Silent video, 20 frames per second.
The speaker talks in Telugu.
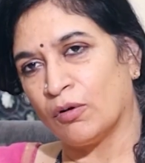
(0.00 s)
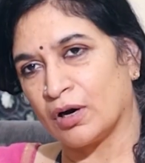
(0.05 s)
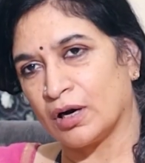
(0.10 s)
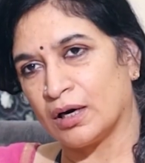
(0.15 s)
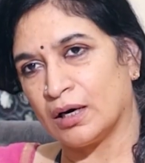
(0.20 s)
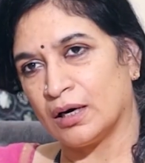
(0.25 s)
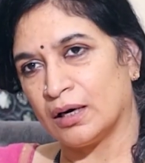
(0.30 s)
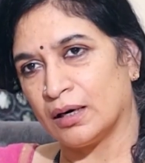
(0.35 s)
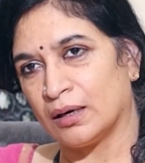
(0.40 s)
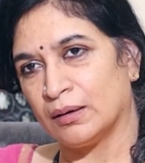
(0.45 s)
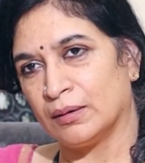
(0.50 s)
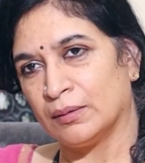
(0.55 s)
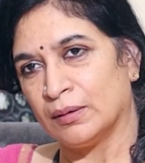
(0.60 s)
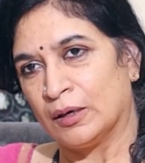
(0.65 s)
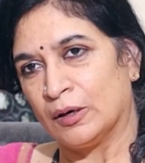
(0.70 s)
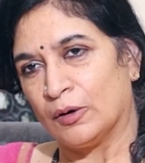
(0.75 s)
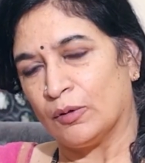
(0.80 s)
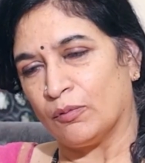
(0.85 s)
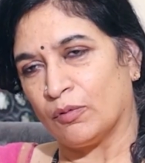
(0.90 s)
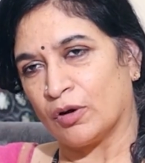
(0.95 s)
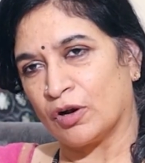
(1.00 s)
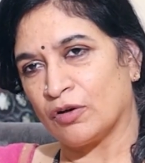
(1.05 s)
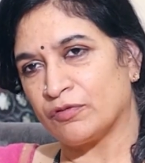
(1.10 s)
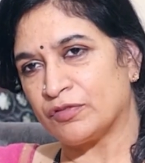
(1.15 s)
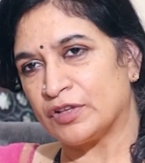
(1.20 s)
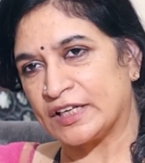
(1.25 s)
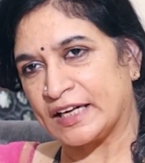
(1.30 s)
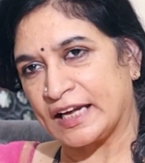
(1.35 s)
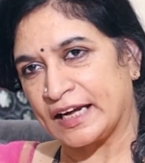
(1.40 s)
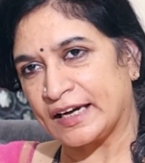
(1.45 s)
ఒక వన్
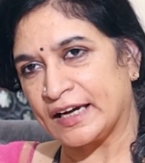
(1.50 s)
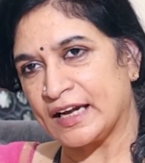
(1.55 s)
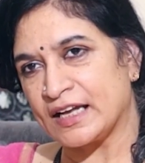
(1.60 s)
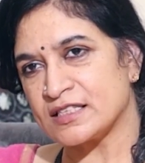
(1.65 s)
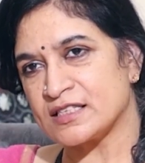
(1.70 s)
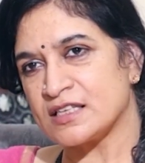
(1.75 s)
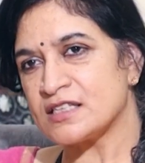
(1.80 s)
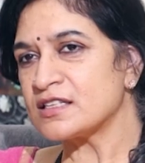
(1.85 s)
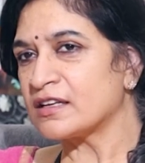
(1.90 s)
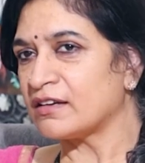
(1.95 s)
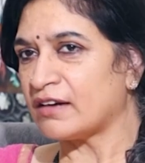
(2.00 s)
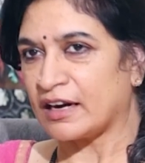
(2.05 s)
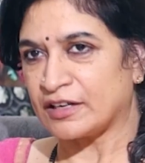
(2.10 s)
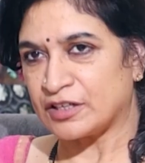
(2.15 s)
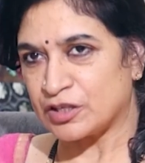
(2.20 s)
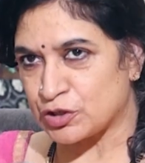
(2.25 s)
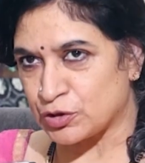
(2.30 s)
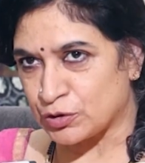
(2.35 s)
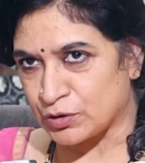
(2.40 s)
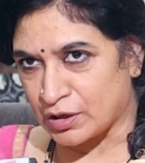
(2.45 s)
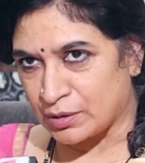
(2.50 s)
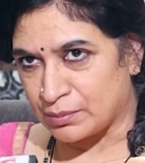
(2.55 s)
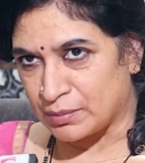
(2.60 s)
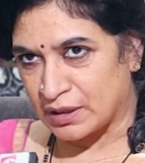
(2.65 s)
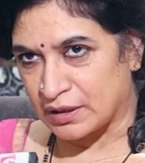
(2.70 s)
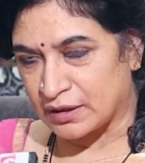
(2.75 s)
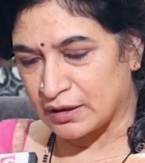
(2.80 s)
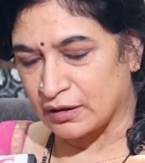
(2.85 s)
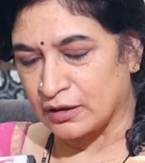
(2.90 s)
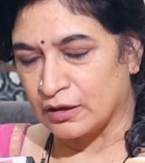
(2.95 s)
ఆఫ్ ద టెక్నిక్స్ ఇస్ గ్రాటిట్యూడ్
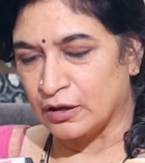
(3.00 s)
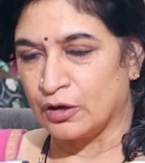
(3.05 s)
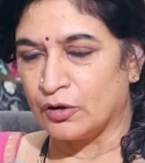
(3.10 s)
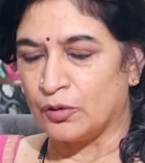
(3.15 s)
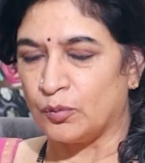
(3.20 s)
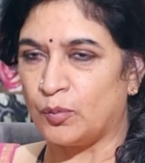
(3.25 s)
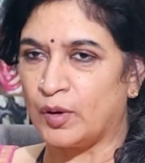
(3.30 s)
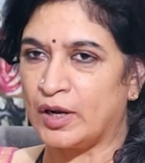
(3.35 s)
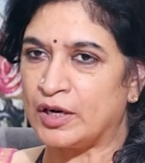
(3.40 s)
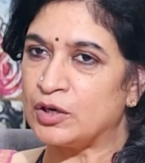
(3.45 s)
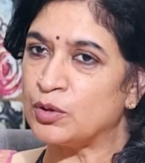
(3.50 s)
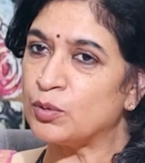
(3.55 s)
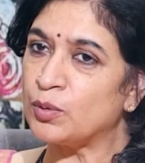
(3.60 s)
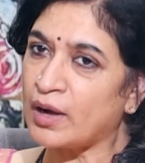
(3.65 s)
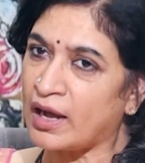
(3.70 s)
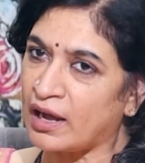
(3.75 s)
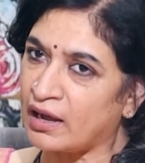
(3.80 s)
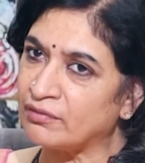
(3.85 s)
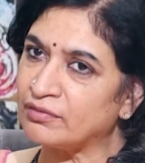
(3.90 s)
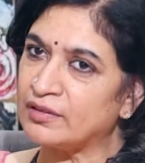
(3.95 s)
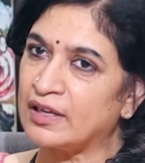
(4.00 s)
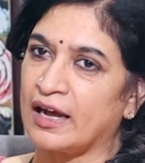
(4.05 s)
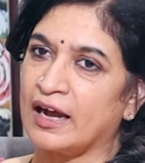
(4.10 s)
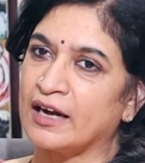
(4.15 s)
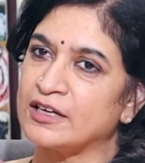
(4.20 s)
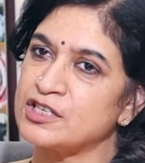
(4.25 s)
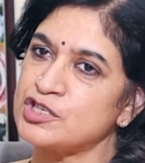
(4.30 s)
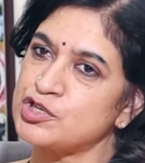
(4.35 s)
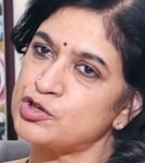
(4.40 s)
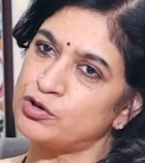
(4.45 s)
అనమాట వెన్ యూ హ్యావ్ ద
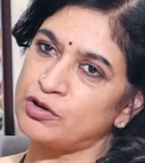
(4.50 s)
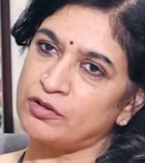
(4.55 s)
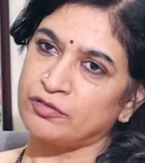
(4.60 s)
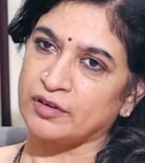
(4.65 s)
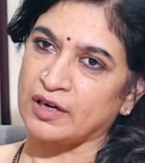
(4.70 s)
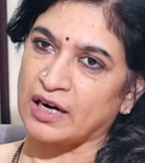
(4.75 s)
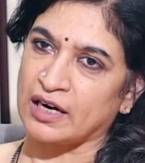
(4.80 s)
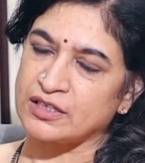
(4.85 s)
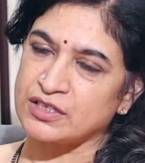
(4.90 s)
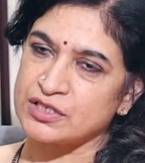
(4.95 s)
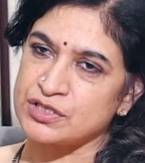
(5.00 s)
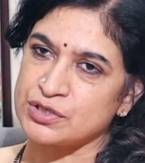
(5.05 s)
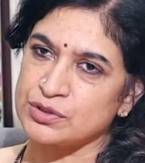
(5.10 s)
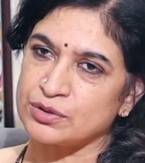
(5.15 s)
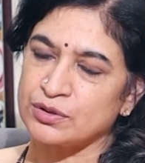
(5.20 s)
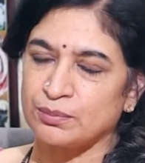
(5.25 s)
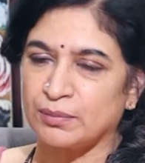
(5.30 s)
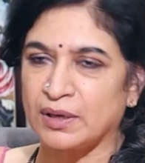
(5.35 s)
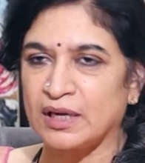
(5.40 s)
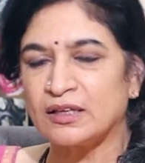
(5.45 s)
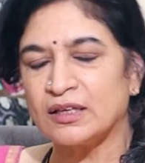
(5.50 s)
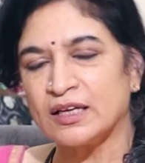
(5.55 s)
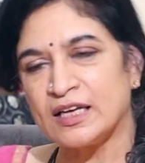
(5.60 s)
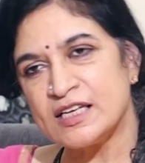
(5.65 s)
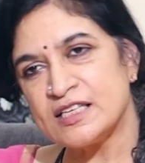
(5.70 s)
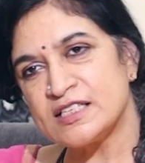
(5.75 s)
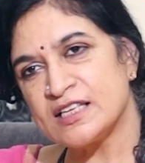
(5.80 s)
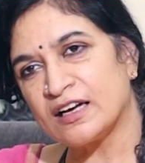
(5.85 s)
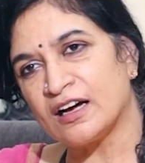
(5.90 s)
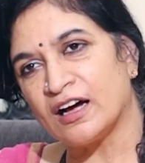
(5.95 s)
యాటిట్యూడ్ ఆఫ్ గ్రాటిట్యూడ్ మీకు
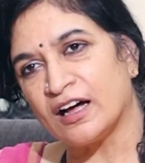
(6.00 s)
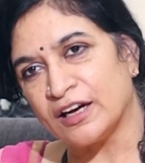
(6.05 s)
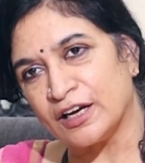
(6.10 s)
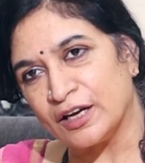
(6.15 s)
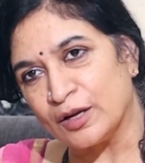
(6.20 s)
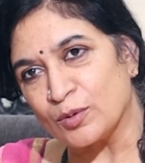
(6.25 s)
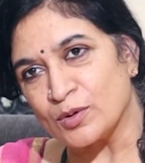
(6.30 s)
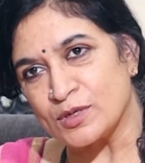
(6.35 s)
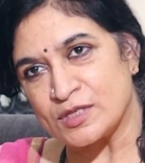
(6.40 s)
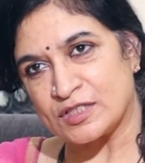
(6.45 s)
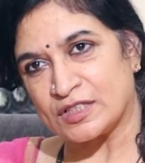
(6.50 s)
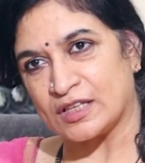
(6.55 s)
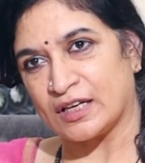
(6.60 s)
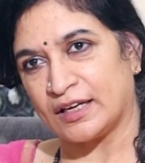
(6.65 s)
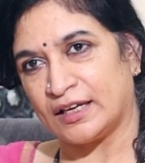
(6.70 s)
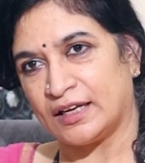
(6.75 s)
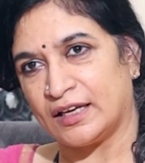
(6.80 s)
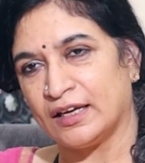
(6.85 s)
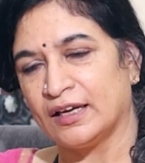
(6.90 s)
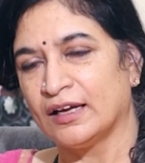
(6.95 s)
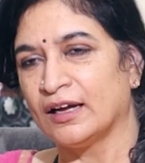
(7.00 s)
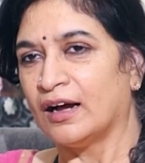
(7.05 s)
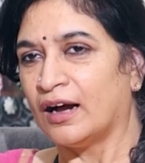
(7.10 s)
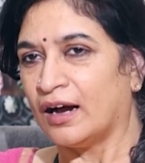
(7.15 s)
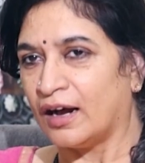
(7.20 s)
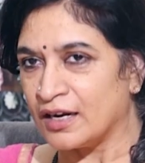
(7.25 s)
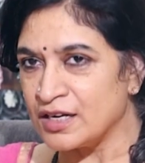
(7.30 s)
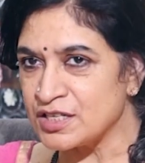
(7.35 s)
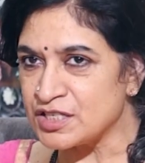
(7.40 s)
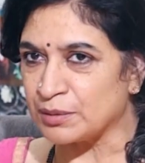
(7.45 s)
ఈజీగా అన్నీ వస్తాయి
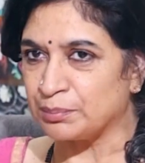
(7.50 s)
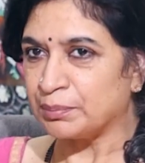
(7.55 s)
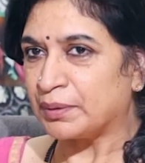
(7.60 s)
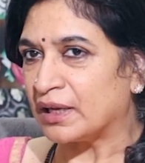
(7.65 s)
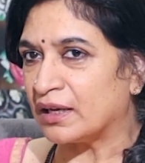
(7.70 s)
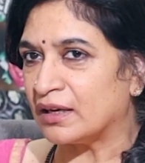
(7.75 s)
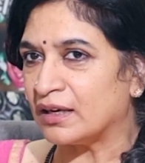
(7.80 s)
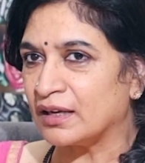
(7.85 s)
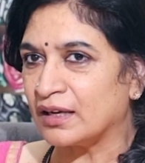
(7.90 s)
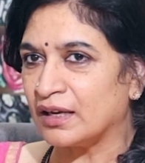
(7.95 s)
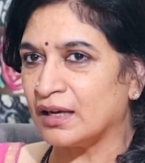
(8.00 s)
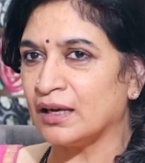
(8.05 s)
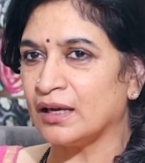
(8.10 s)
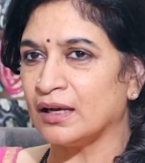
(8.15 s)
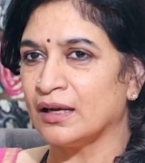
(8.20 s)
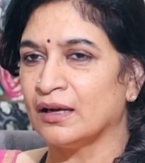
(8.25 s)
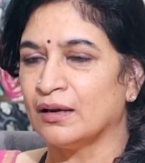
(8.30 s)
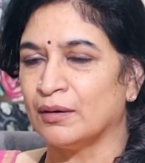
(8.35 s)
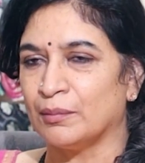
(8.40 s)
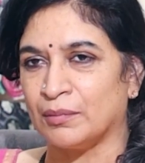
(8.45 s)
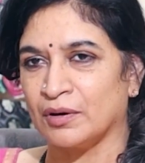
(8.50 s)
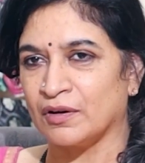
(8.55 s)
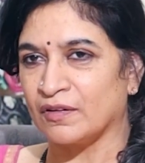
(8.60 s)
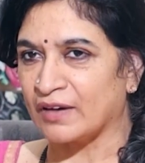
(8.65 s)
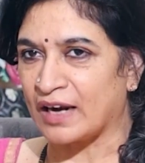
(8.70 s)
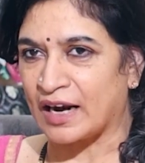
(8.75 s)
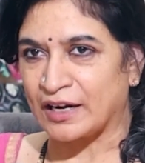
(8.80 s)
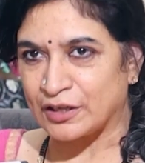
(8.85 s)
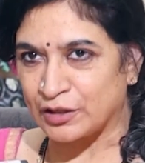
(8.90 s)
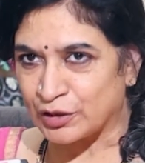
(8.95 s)
అని చెప్పడానికి మనం
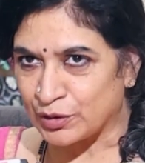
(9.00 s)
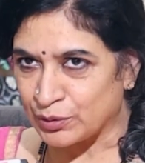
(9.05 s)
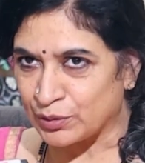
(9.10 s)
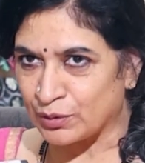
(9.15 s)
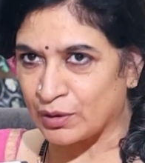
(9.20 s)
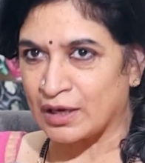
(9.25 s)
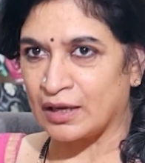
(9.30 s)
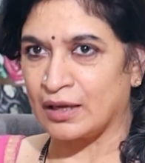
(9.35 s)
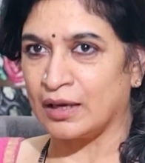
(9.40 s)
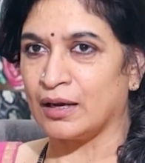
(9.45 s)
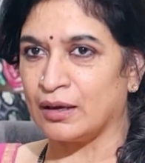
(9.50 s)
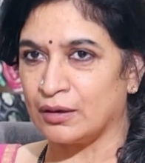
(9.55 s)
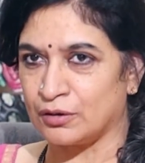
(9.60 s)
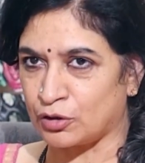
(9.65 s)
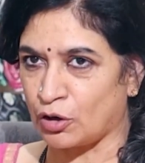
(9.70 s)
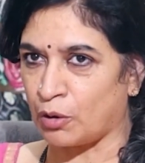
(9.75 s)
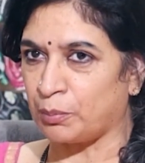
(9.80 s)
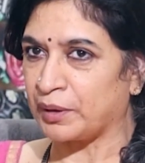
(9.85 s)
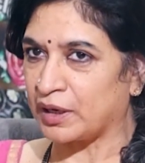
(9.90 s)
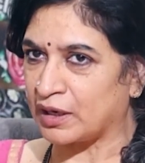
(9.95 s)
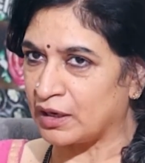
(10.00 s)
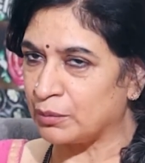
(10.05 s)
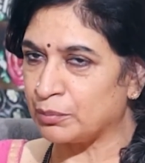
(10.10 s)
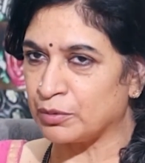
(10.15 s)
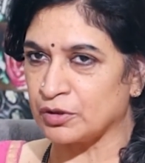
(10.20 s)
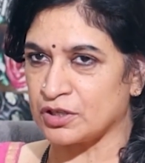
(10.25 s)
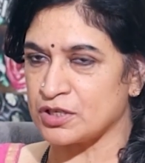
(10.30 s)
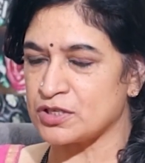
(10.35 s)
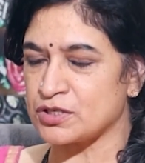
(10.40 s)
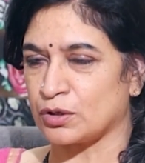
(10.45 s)
గ్రాటిట్యూడ్ అనే టాపిక్ని
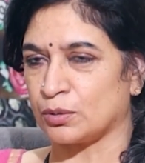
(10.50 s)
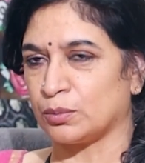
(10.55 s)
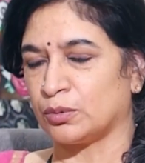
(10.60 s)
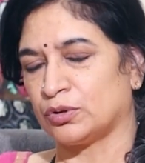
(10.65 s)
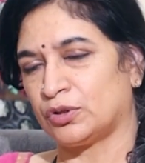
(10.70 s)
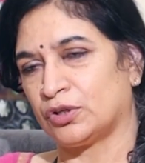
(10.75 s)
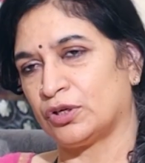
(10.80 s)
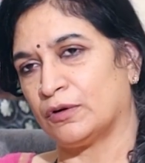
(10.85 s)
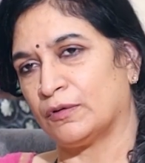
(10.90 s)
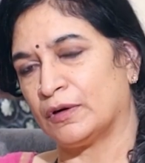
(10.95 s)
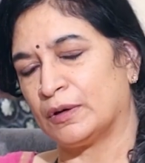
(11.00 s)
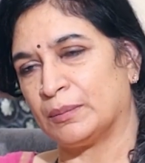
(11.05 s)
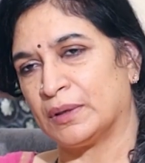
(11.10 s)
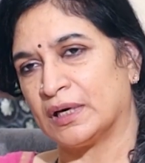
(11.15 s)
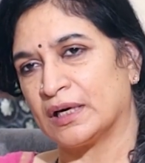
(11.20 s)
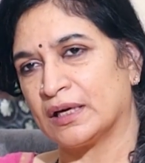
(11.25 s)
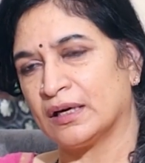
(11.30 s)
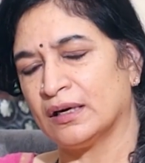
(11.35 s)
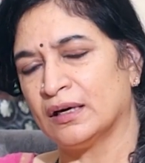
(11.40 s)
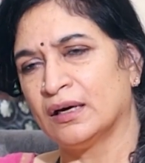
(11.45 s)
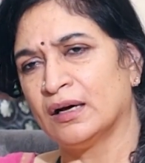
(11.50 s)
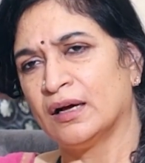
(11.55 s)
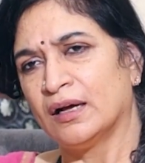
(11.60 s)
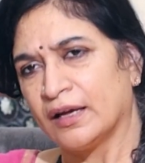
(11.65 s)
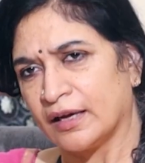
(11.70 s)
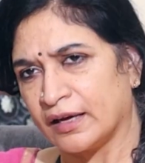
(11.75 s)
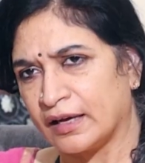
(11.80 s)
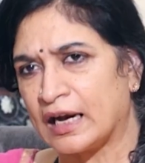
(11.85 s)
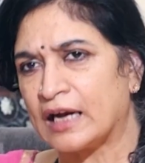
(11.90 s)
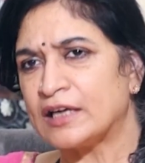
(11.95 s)
ఇప్పుడు తీసుకోబోతున్నాం అనమాట
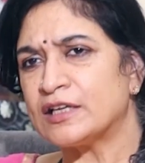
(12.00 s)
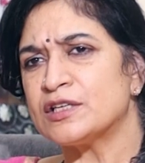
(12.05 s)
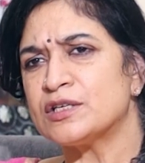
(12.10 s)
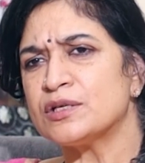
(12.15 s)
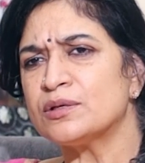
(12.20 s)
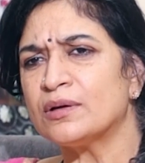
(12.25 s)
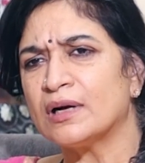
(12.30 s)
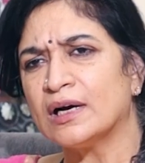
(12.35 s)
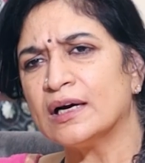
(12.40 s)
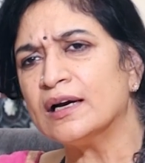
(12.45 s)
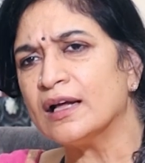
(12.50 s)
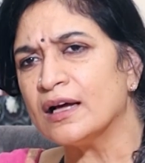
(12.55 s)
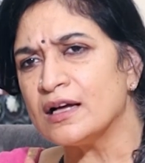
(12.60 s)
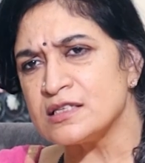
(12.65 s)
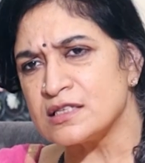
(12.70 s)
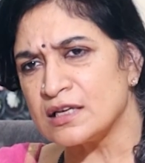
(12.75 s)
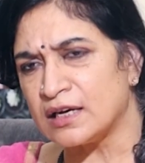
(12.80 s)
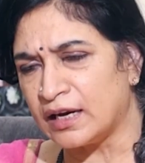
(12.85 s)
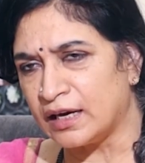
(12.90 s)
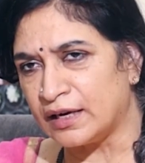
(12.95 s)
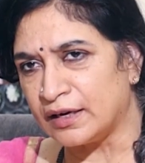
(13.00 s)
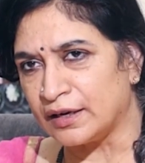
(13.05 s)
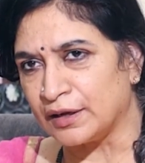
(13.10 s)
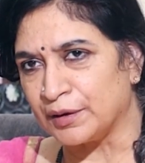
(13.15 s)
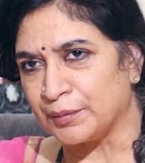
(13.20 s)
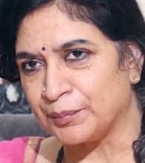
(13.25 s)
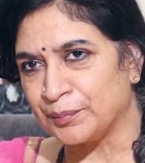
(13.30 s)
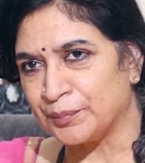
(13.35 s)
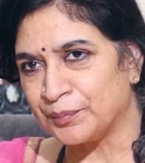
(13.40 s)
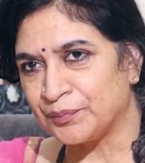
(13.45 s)
గ్రాటిట్యూడ్ అంటే అసలు ఏంటి